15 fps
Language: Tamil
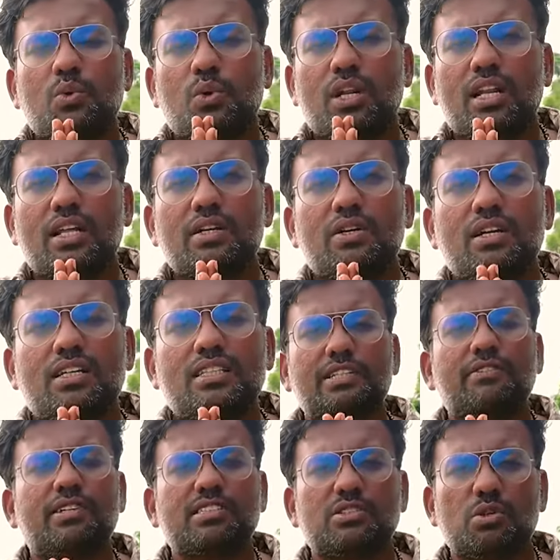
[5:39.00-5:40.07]
உங்கள் எல்லாருக்கும் நான்
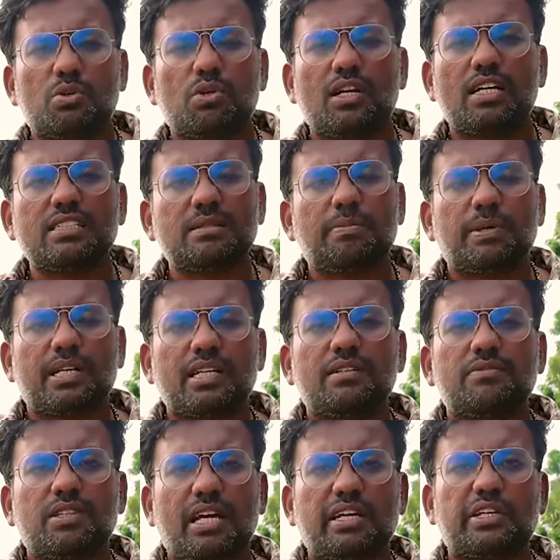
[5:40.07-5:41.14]
பதிவில் சொல்லணும்னு
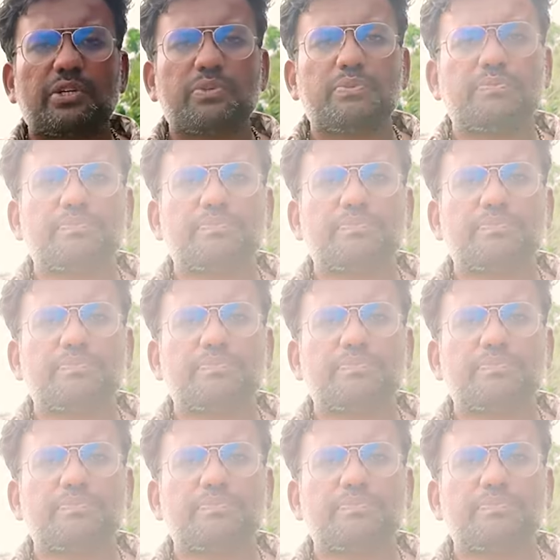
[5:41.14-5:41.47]
ஆசைப்பட்றேன் தேங்க்யூ